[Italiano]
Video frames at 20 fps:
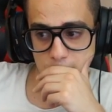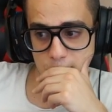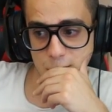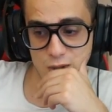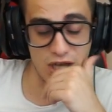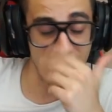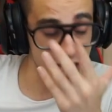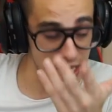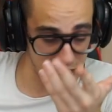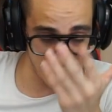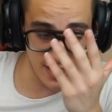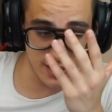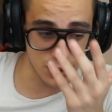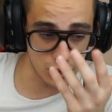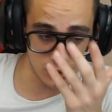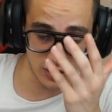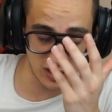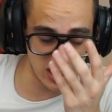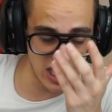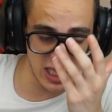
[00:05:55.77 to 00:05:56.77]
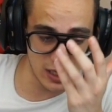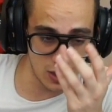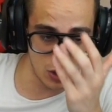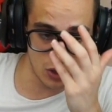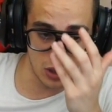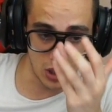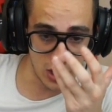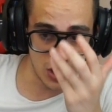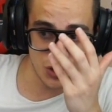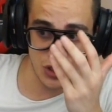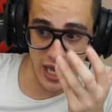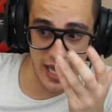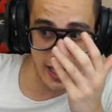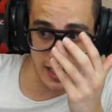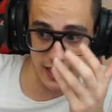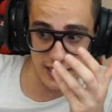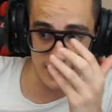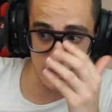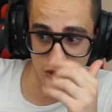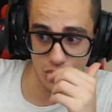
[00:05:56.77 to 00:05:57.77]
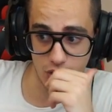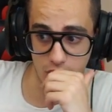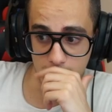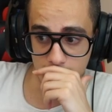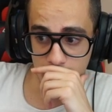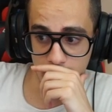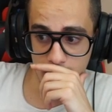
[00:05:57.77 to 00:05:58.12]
C'è il rischio, Tatillo, c'è il rischio.